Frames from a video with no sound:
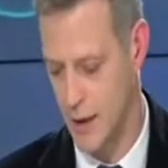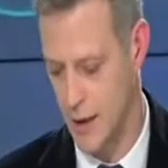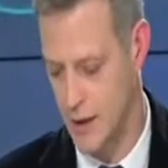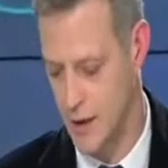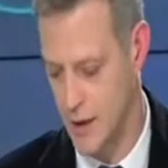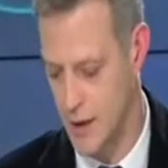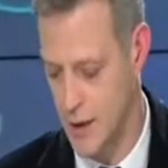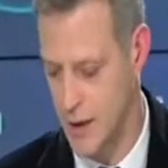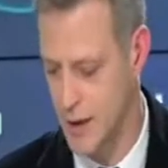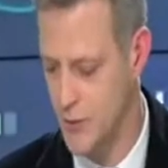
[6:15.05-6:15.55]
qui
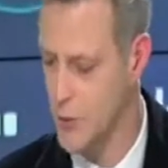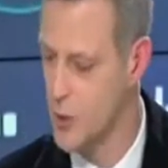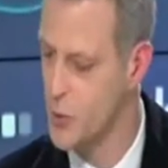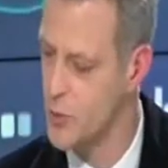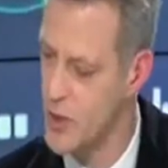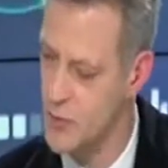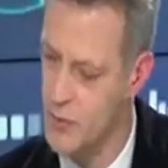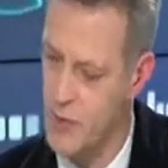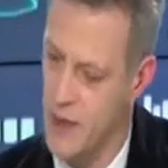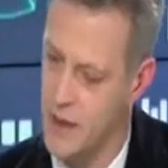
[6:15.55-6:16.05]
a été
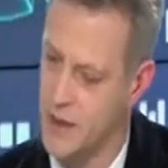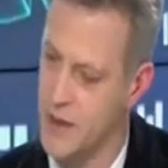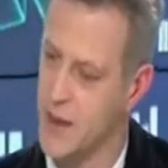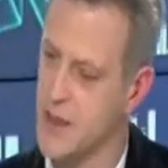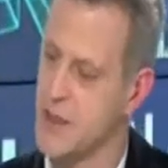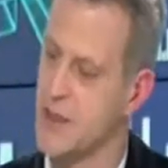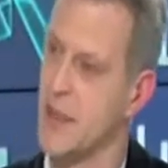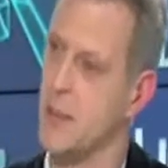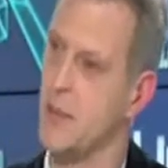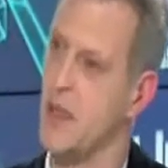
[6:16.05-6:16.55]
développée par
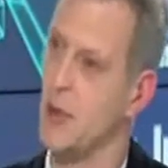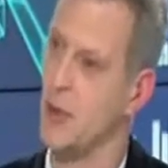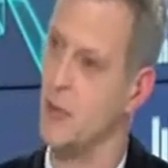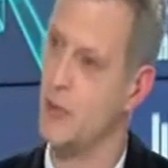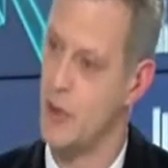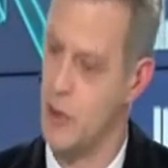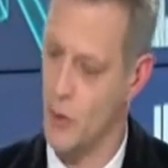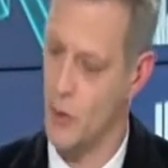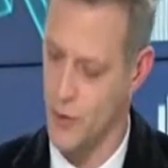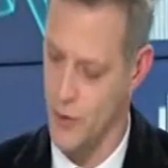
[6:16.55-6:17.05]
Theresa May
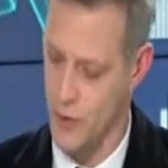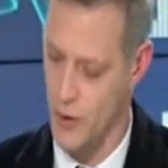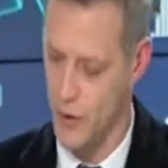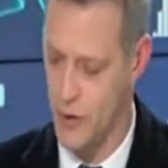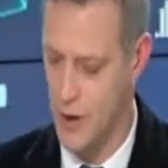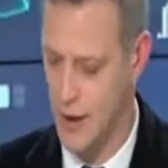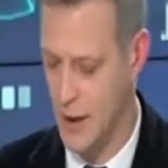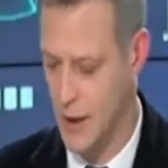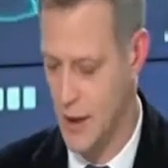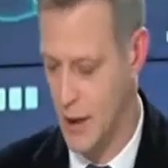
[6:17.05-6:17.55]
depuis
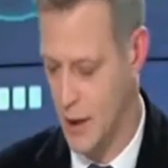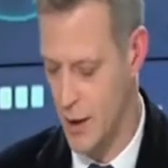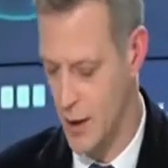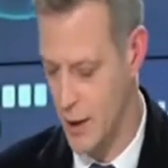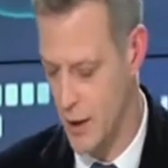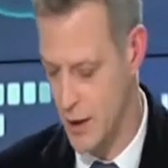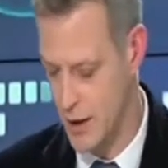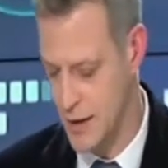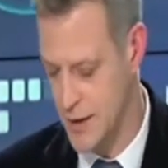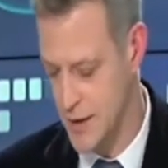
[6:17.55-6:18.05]
longtemps,
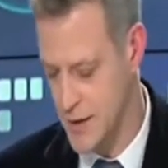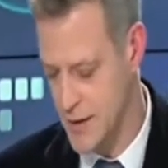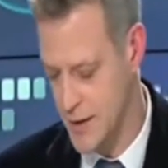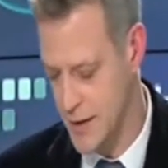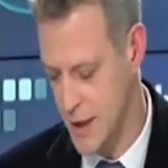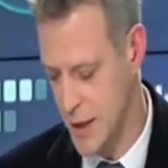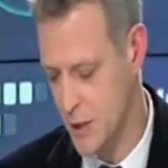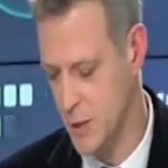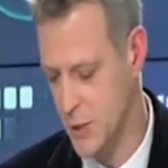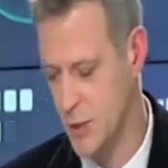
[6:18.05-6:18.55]
euh, qui est
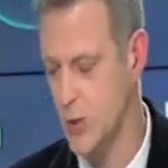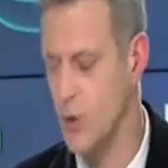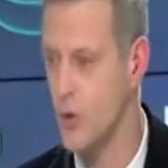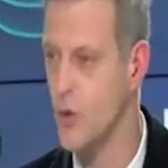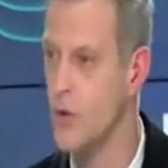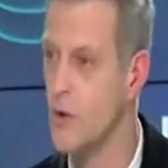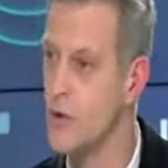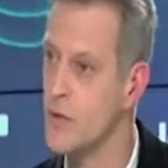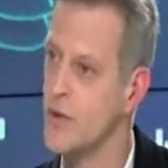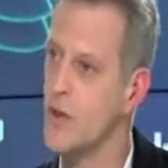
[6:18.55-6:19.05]
celle de
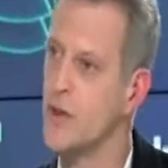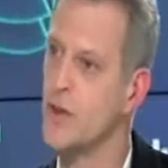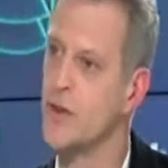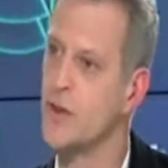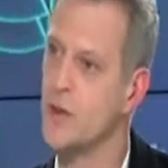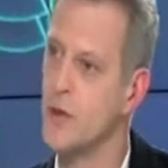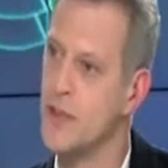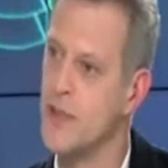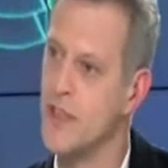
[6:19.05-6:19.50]
on vote